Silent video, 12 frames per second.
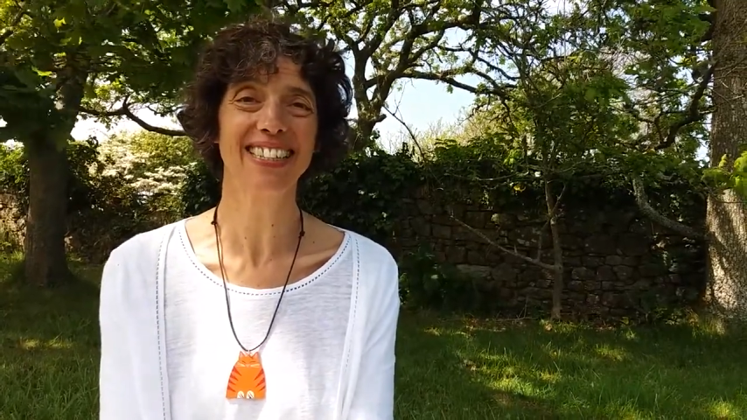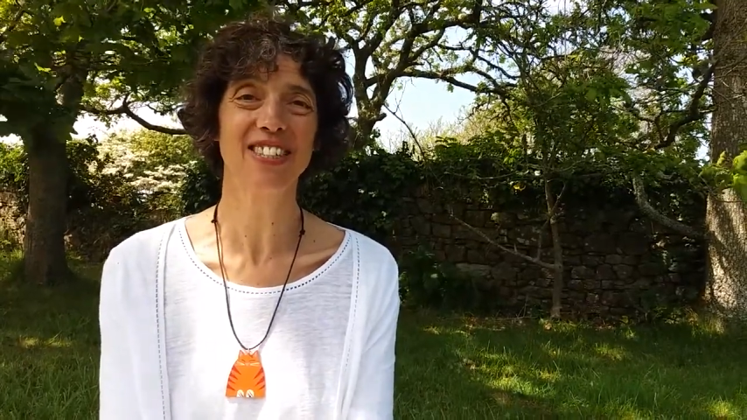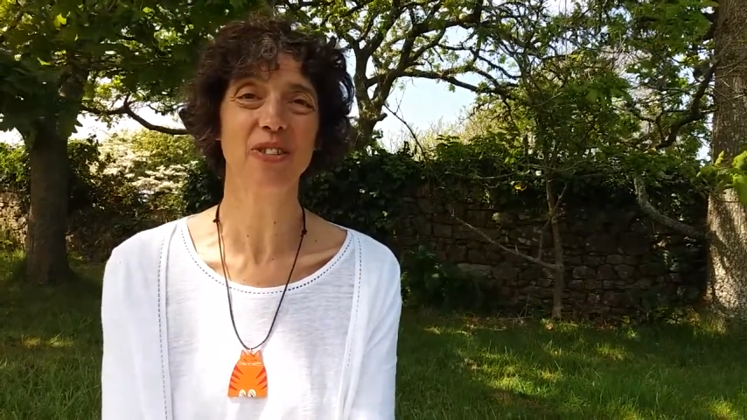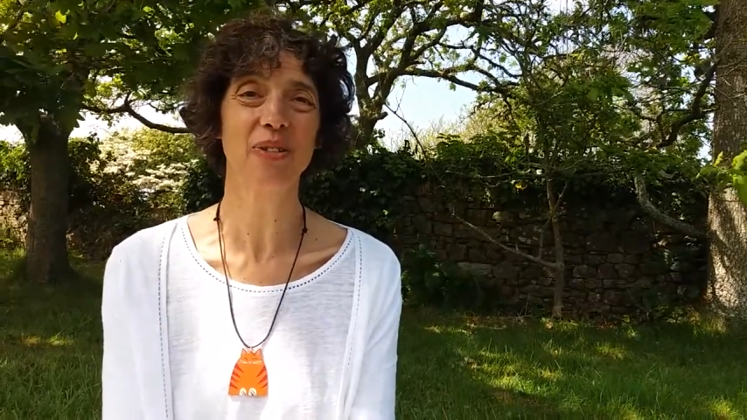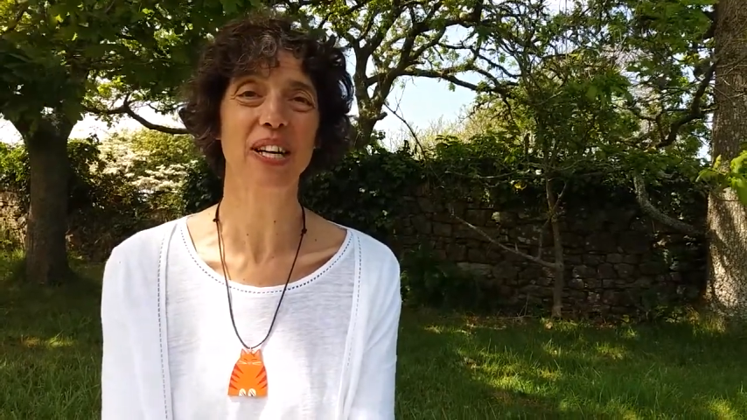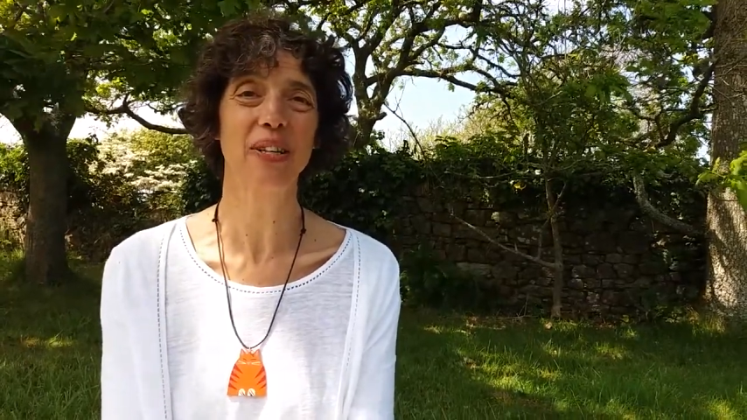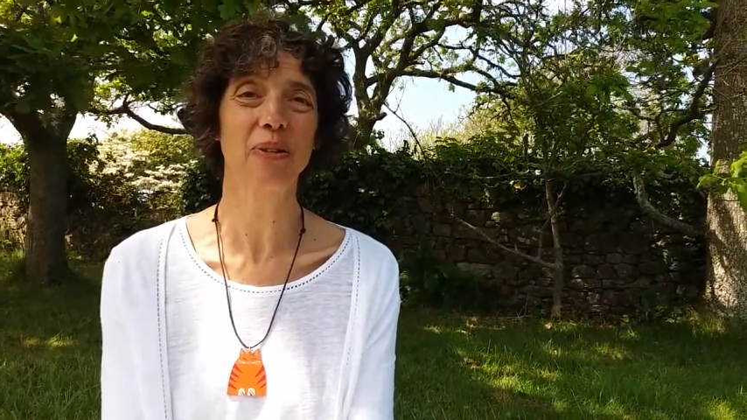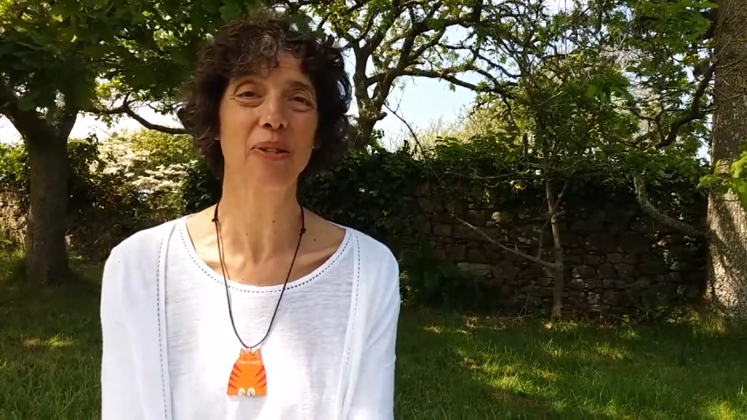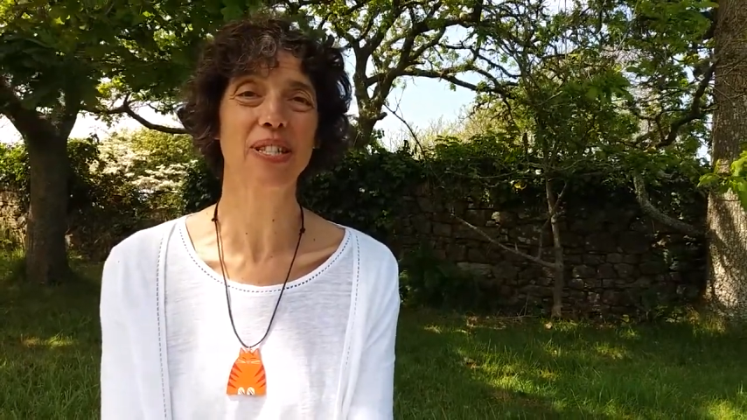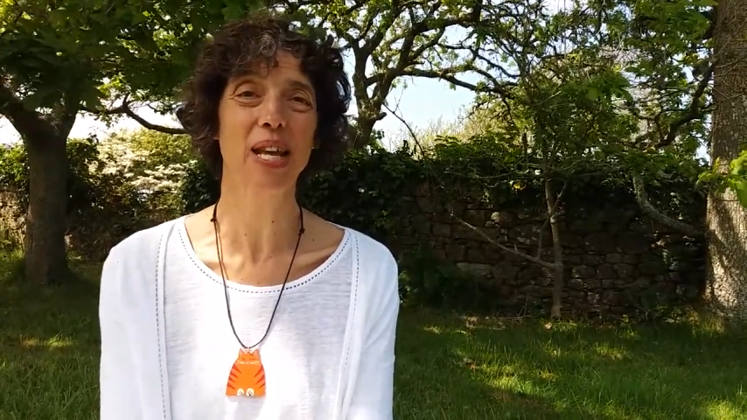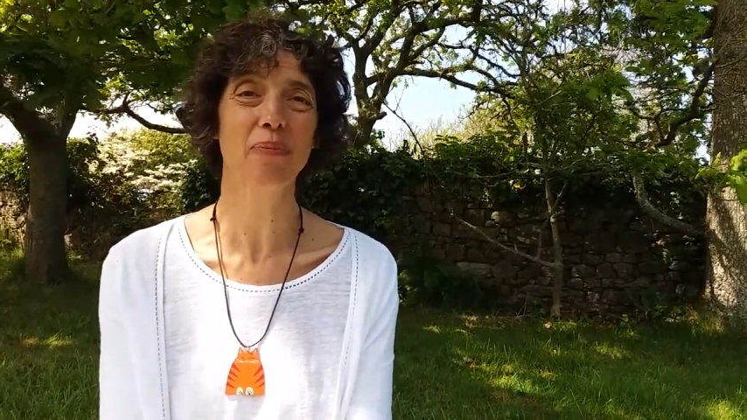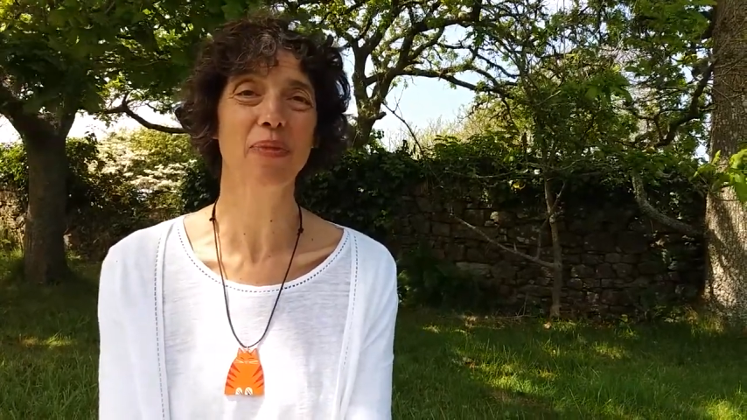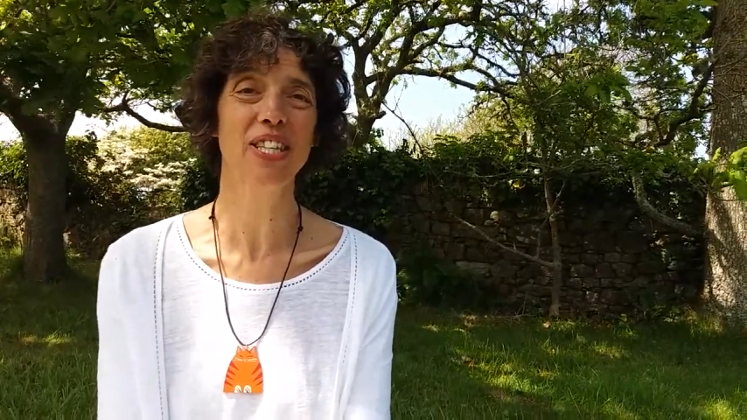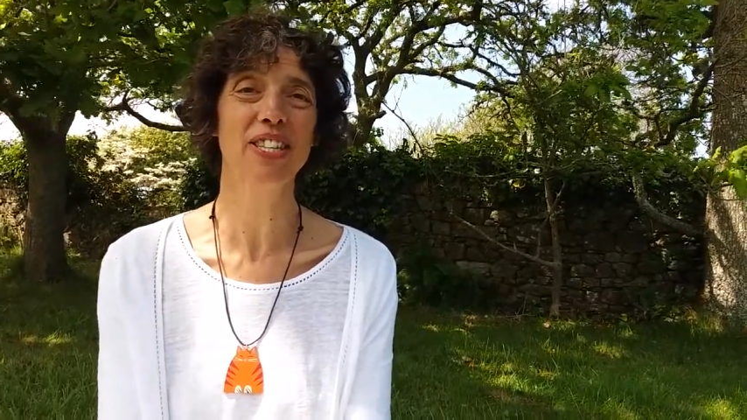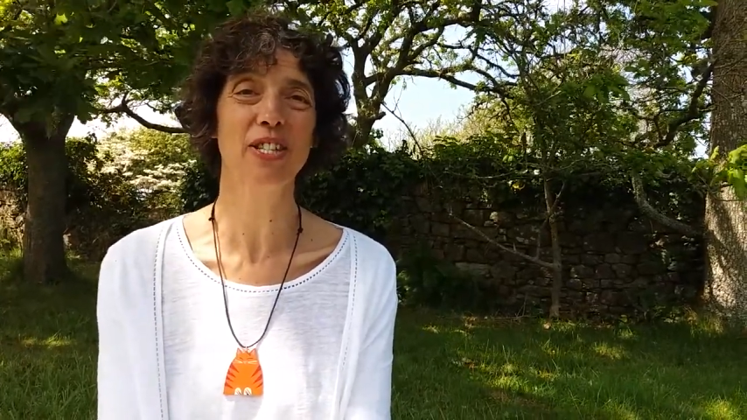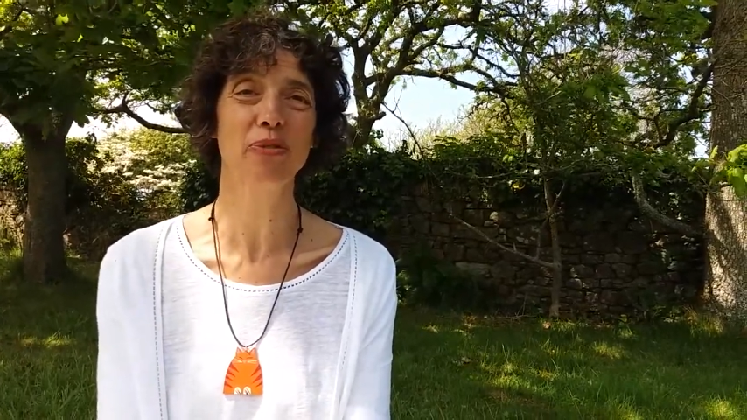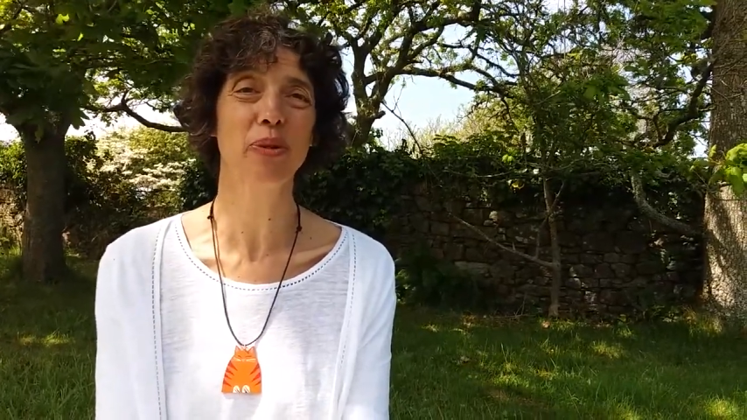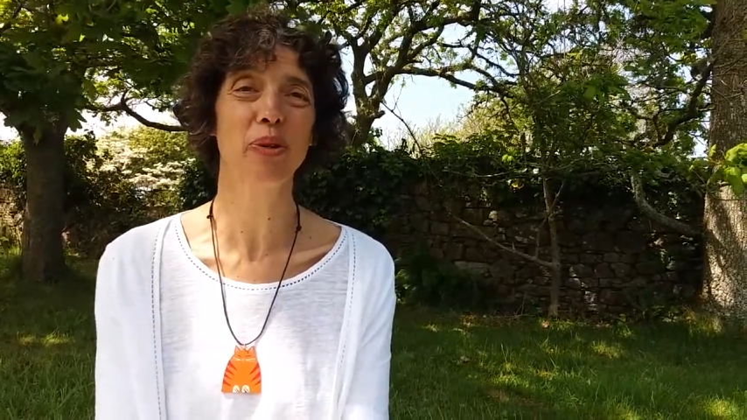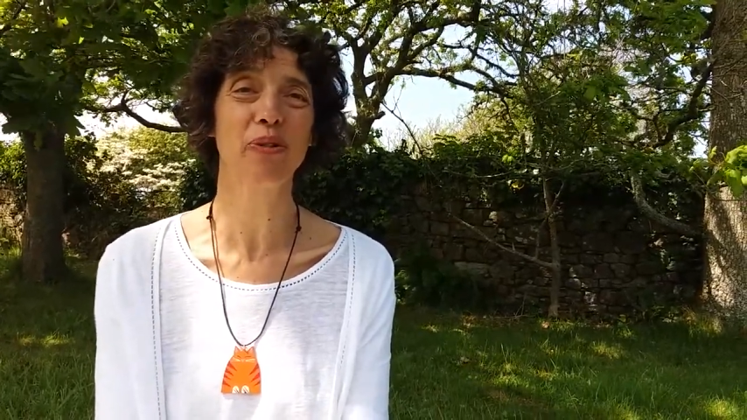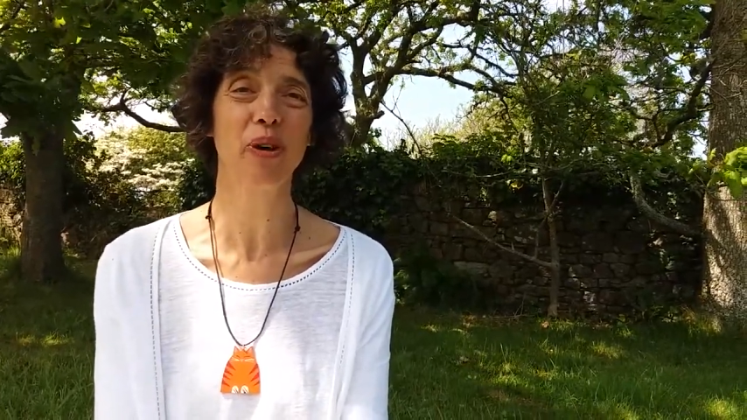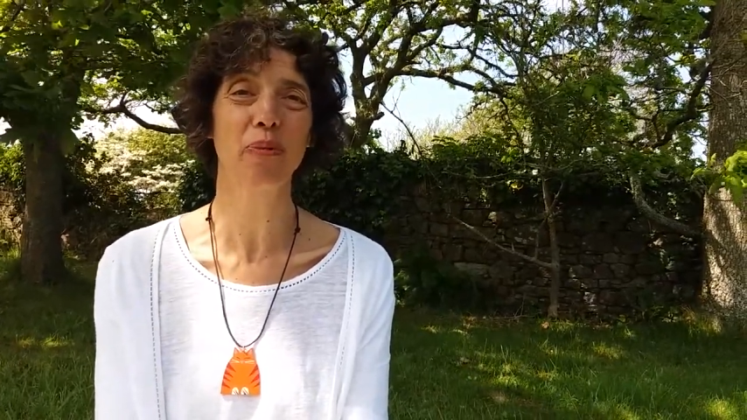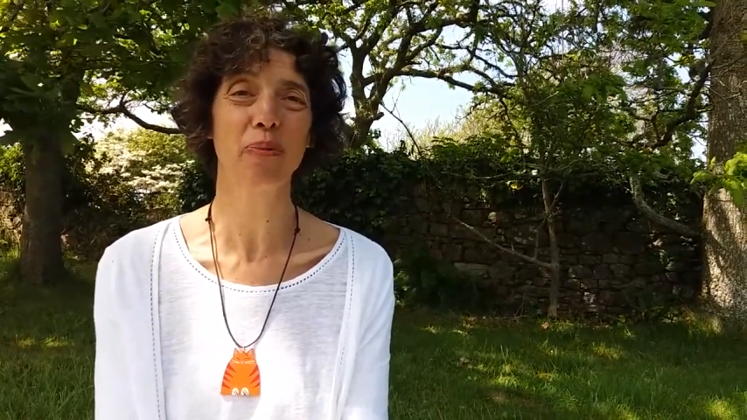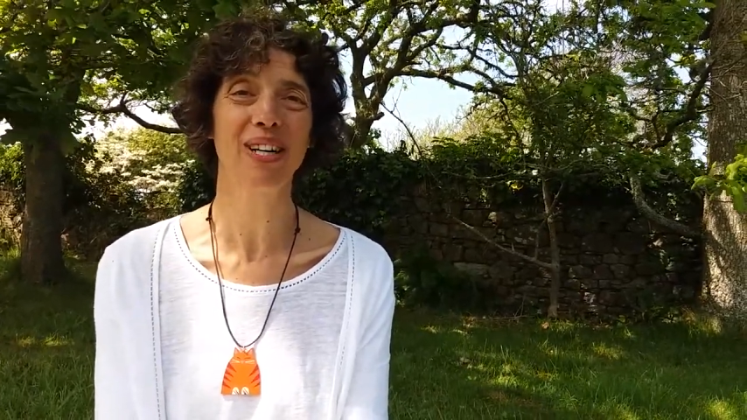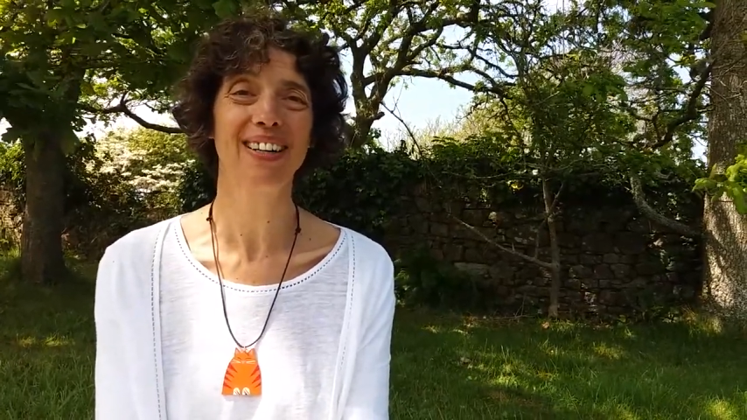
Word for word: Ce sera le samedi 18 novembre.